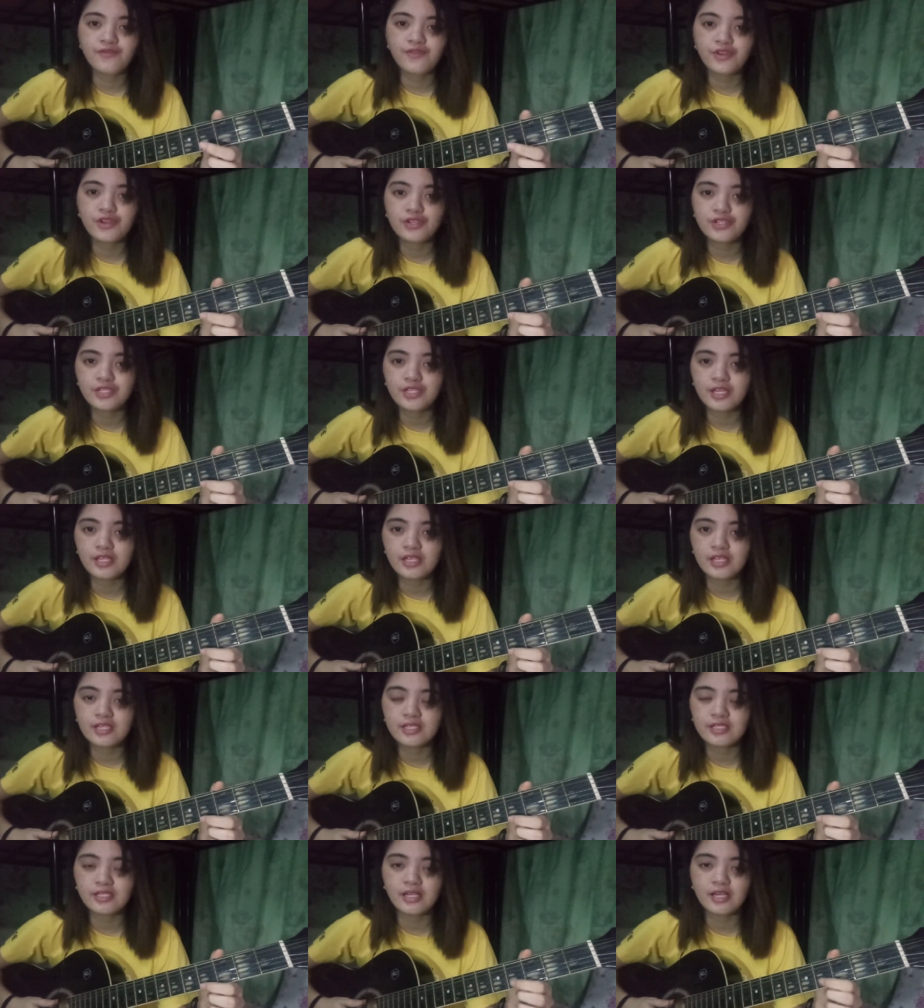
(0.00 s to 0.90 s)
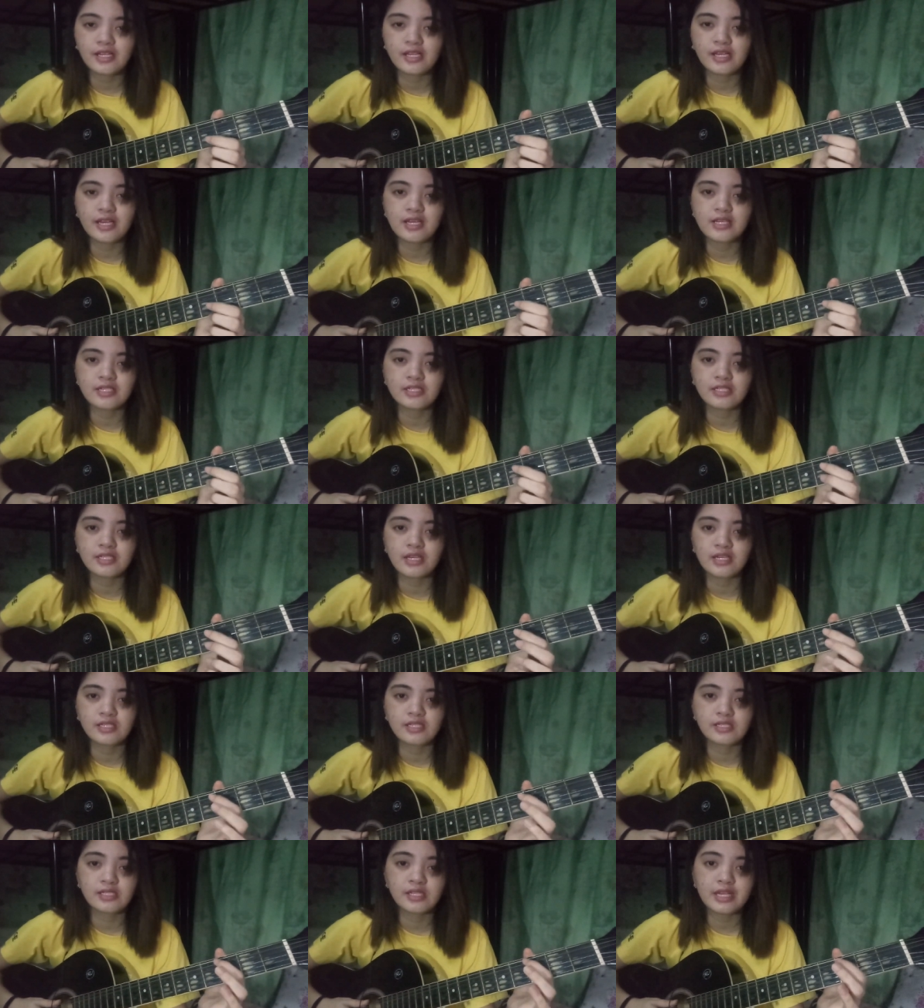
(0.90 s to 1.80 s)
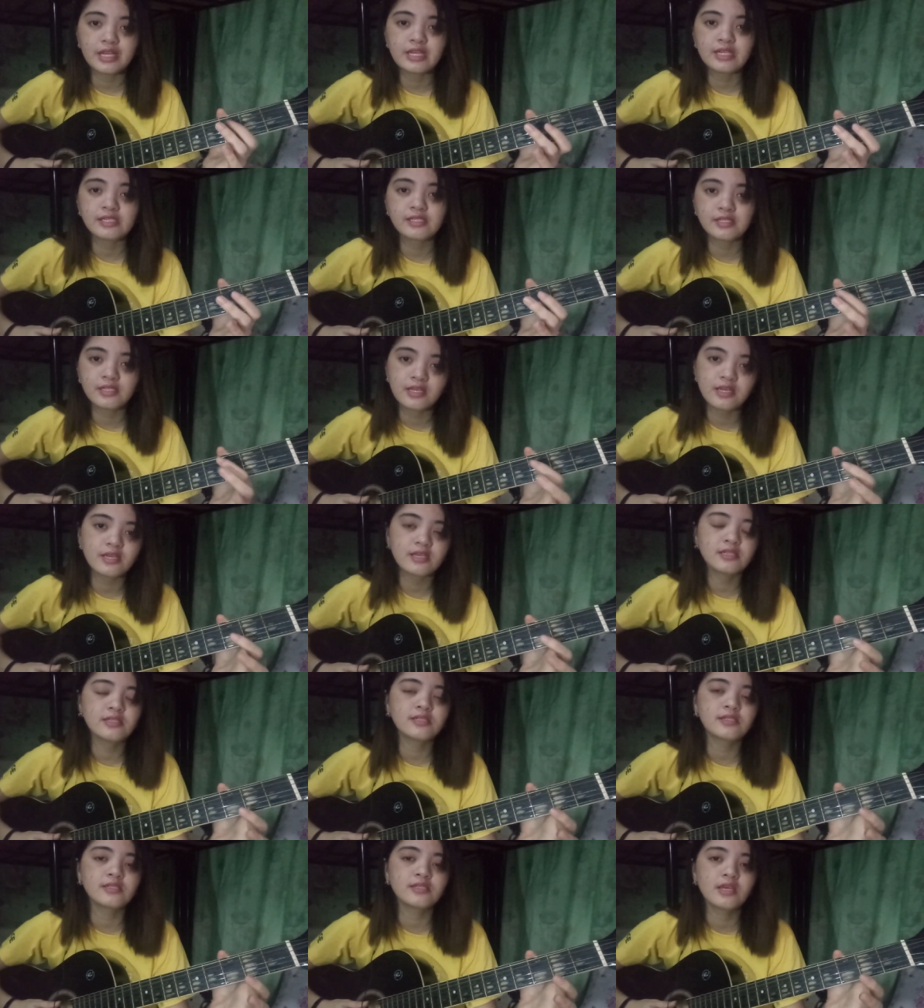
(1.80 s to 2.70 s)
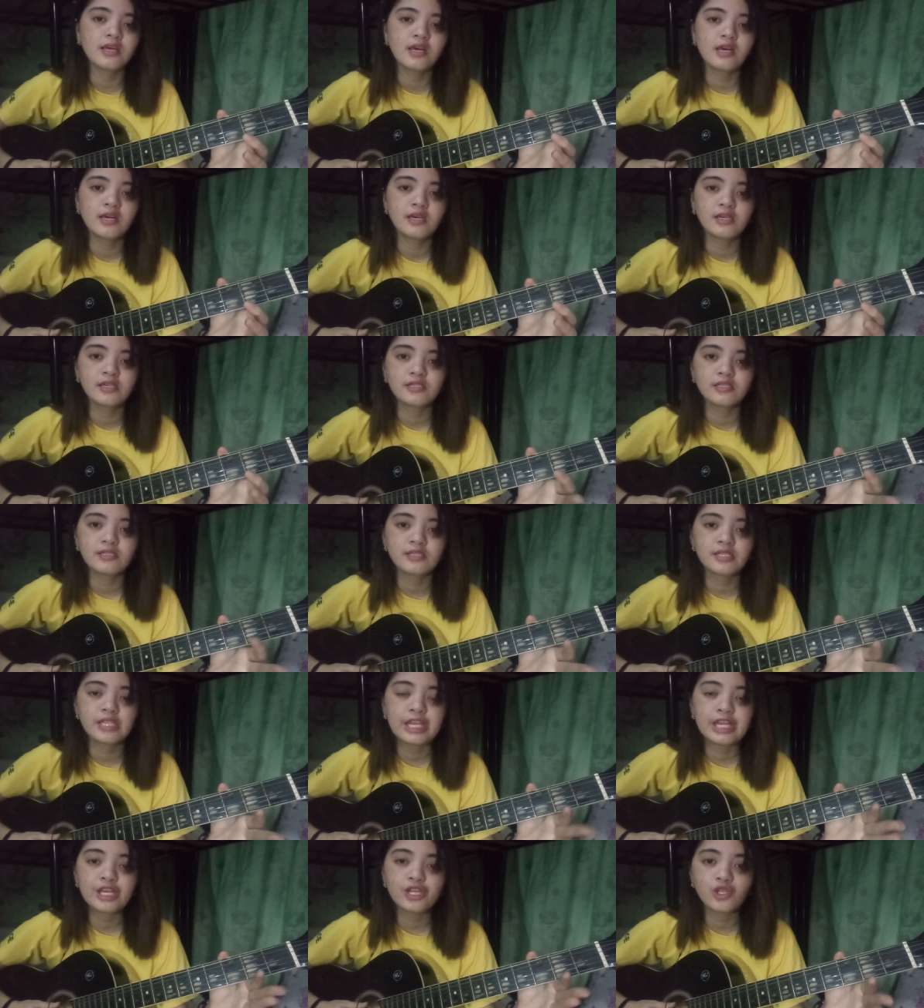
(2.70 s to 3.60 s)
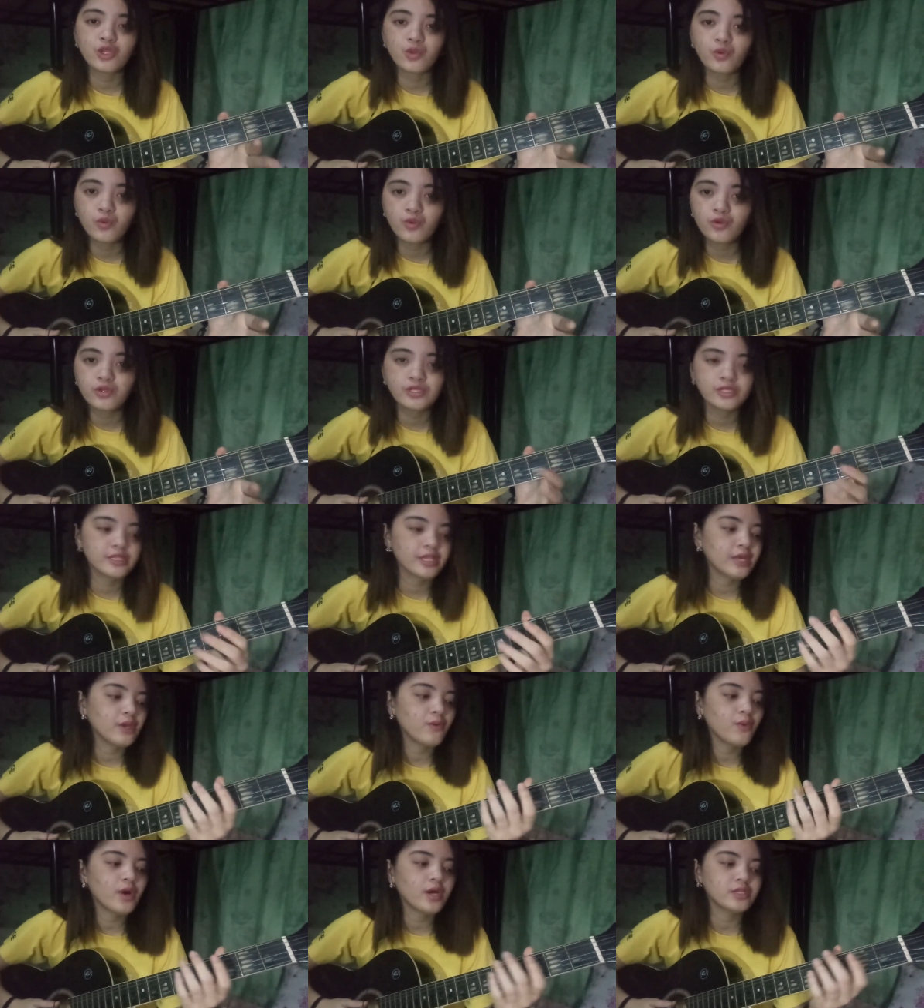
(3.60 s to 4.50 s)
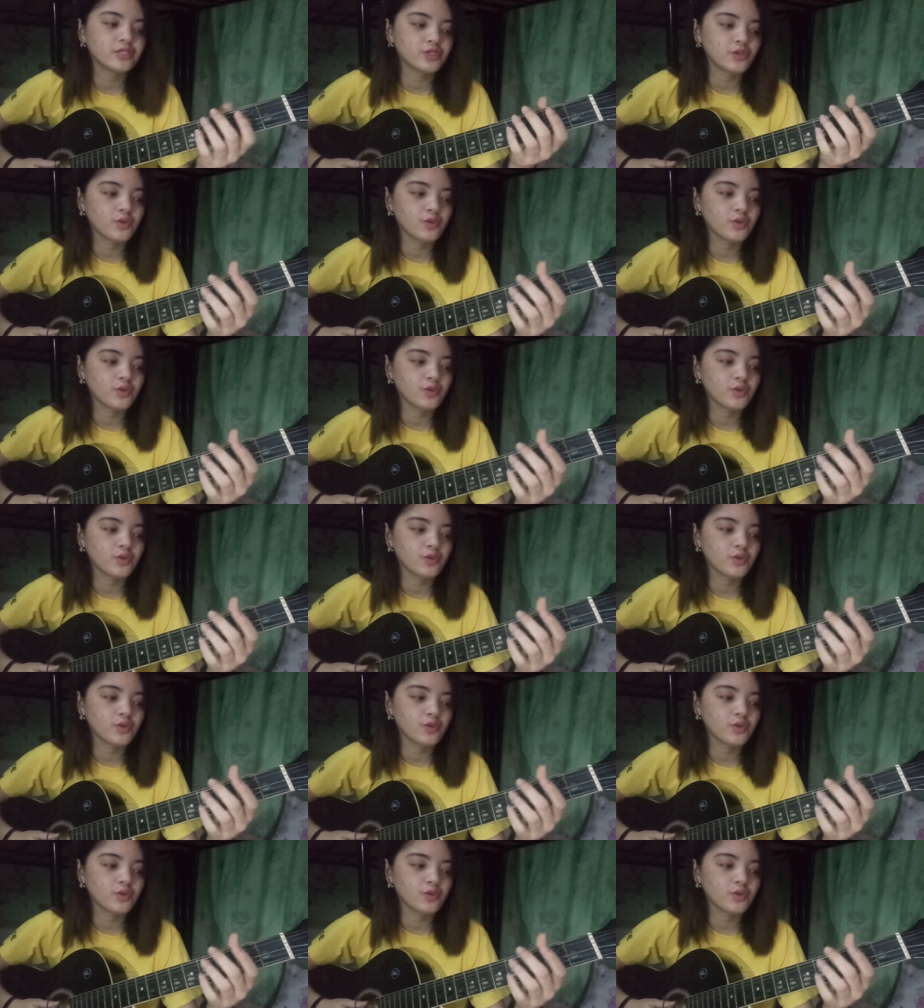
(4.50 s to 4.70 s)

yung fingers natin is nakalagay sa string 6, string 2, string 1.